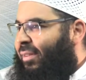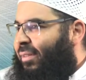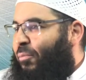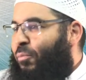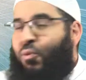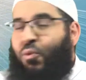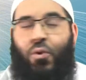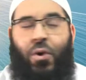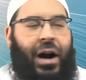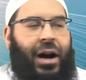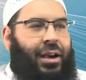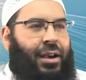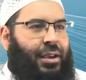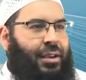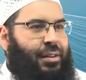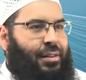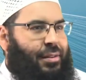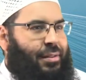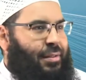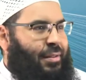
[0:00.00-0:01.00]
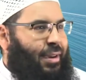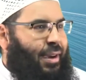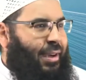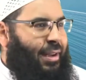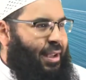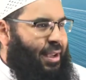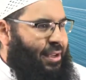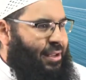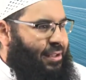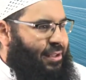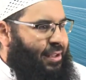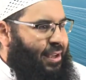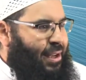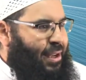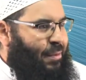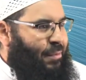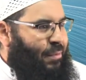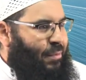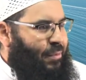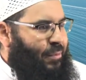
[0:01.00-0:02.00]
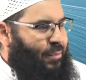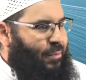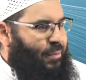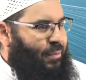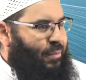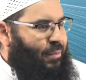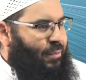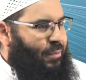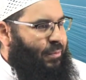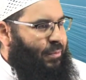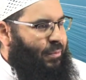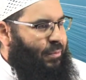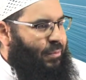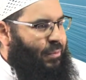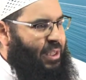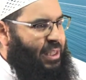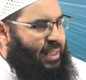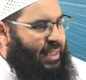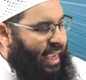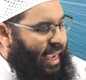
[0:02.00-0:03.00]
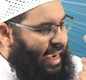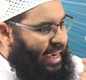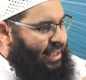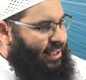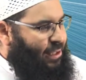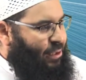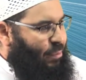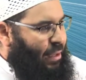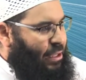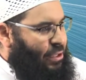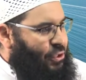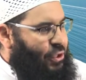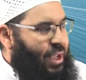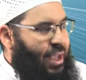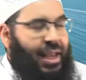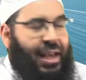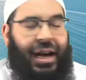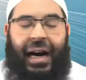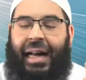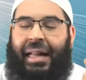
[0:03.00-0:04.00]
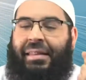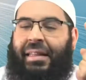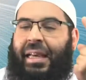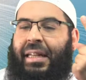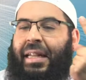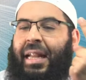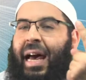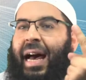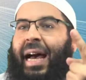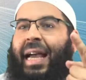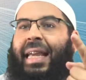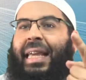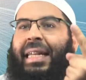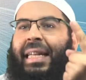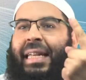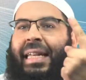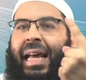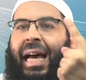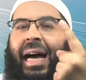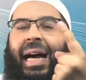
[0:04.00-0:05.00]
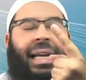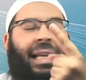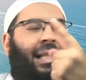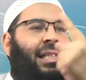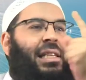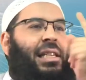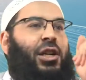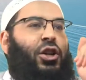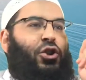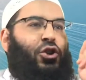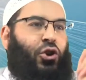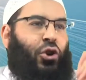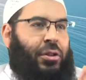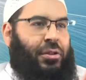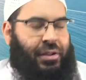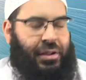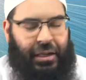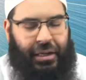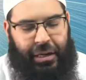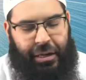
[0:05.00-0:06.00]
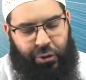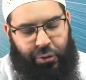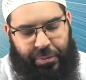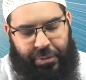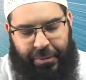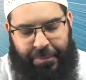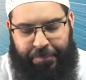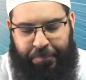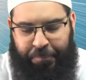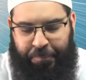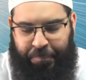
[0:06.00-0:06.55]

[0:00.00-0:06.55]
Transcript: Muwahid a.s. Der erste Mensch hat an einen einzigen Gott geglaubt.